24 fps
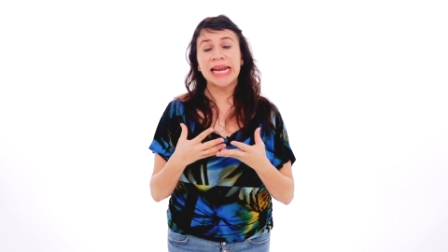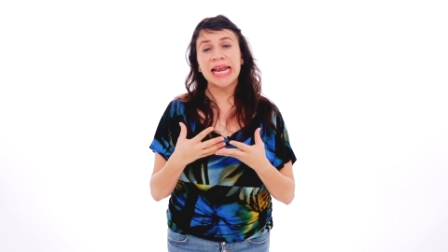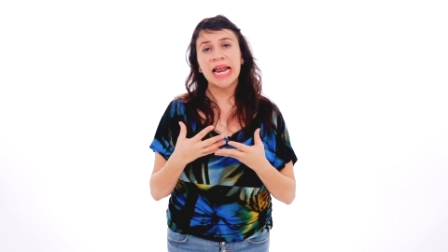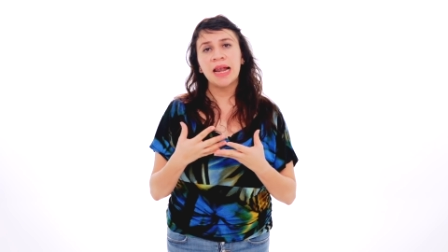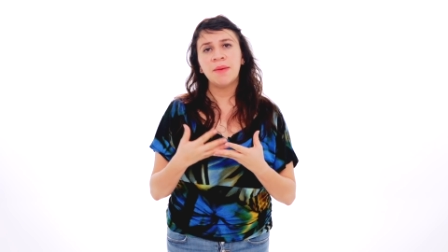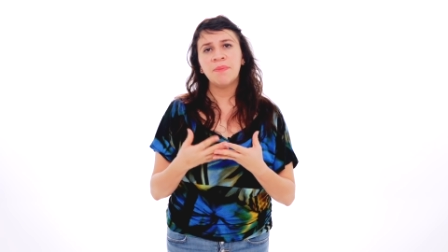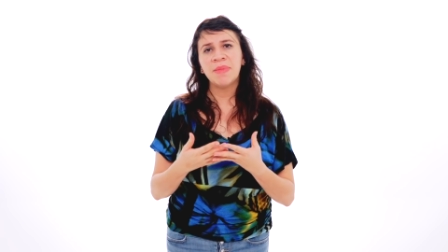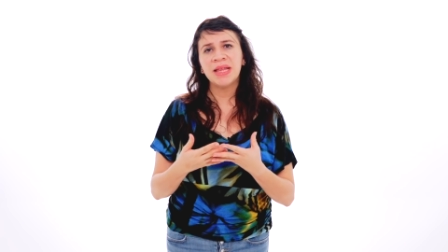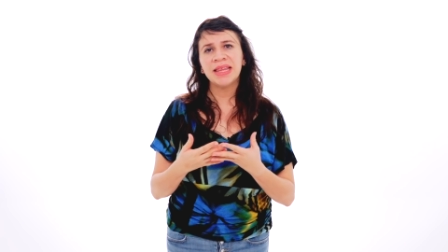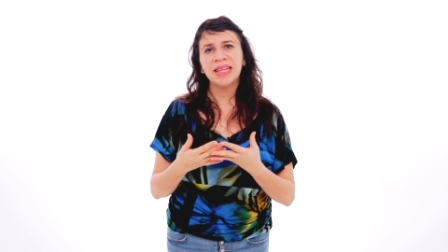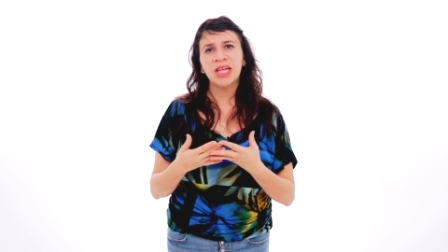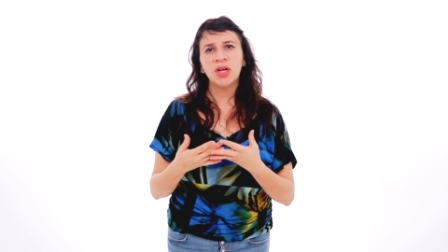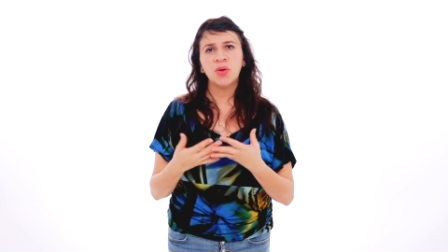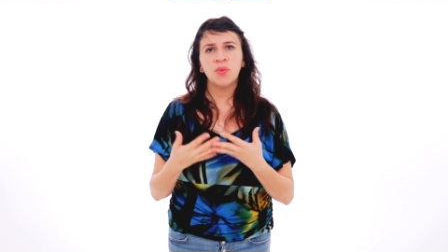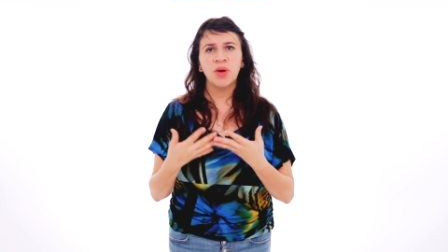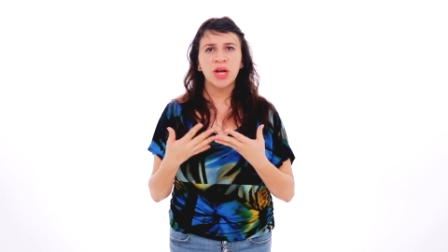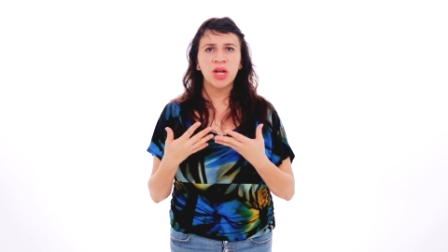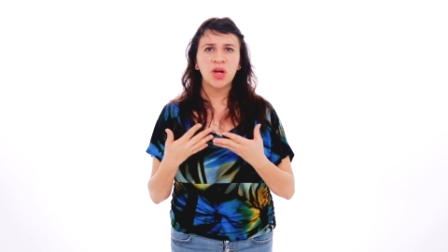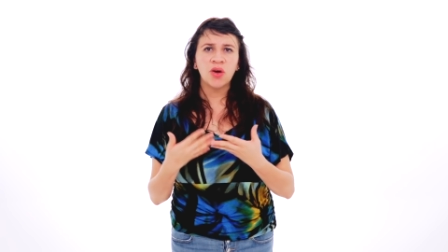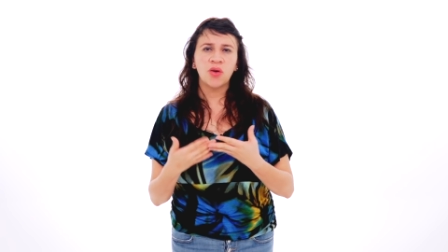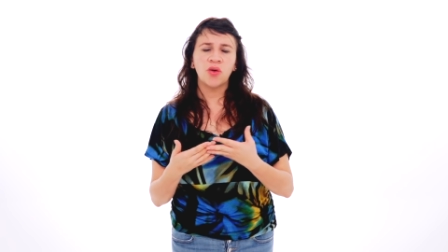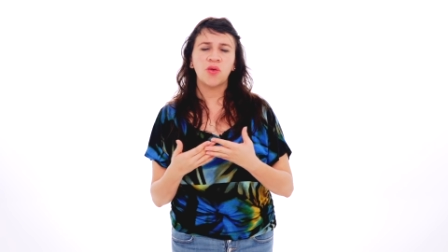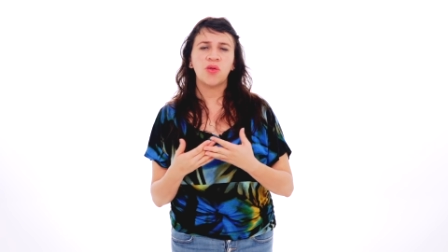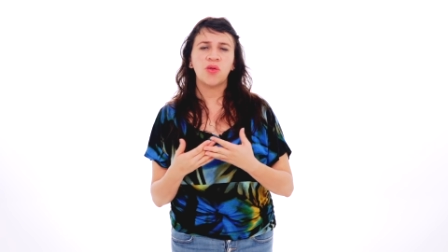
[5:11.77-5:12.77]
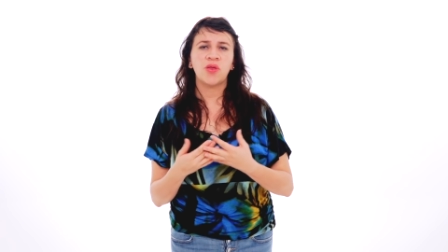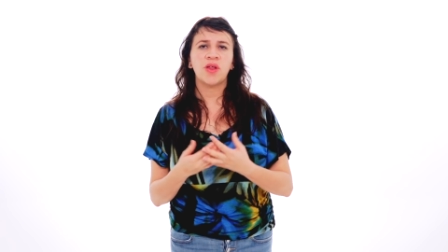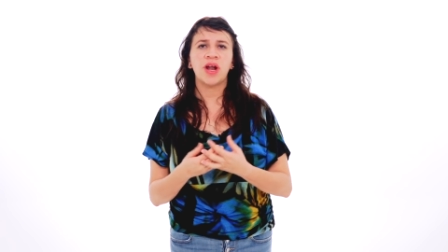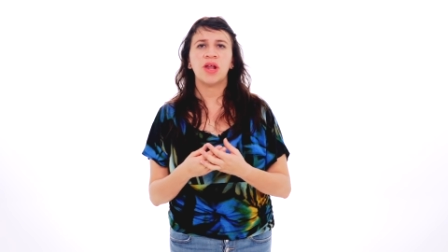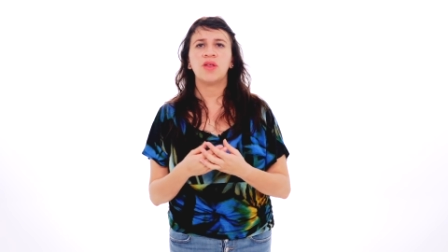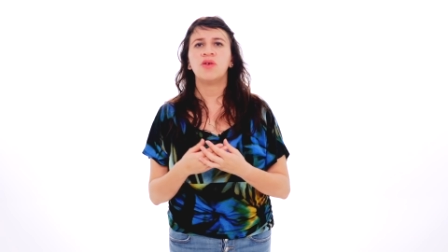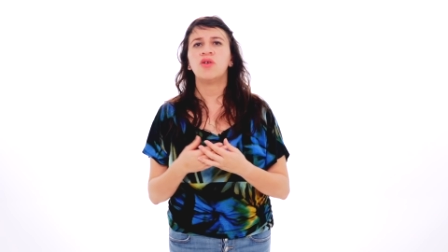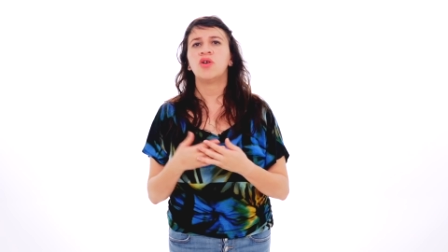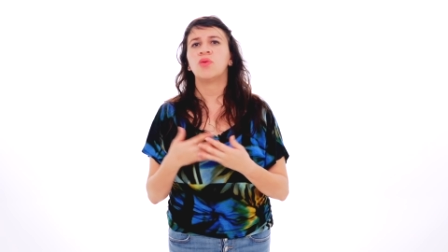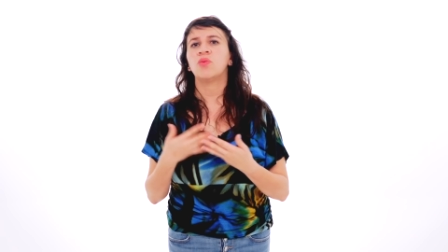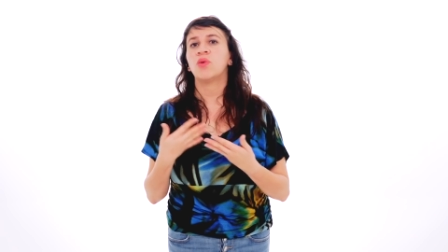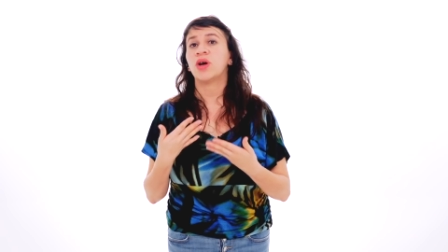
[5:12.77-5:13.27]
realmente no han
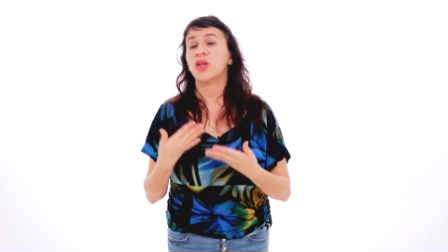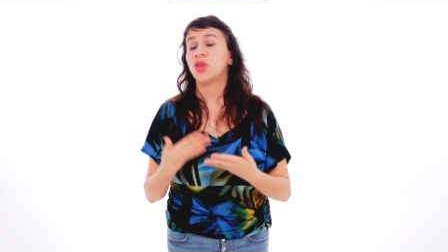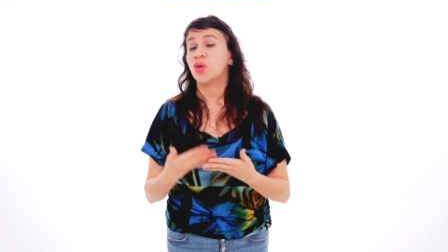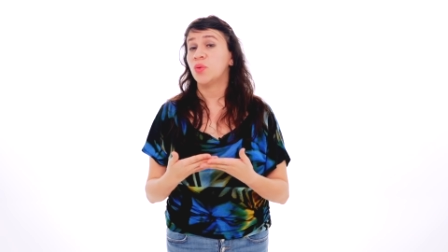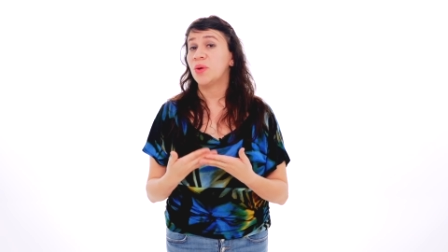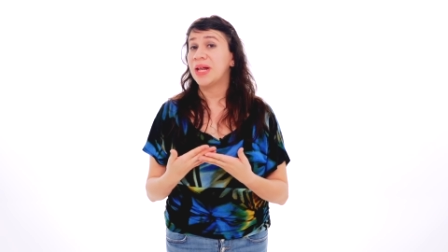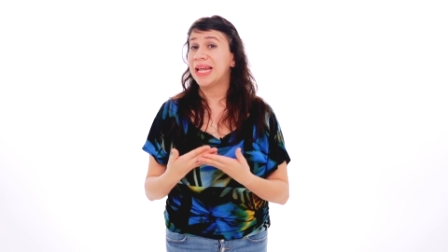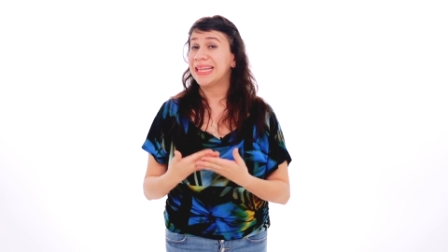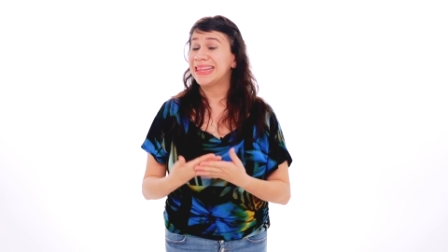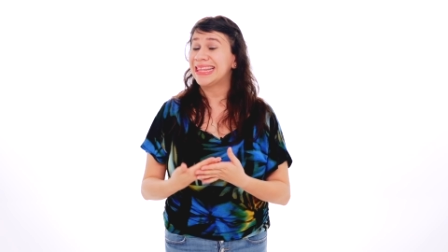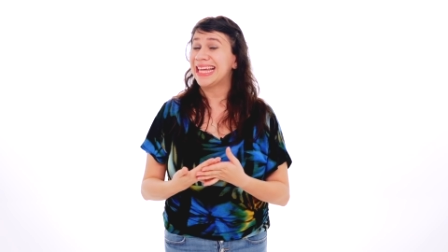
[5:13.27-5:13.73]
encontrado como que tuviera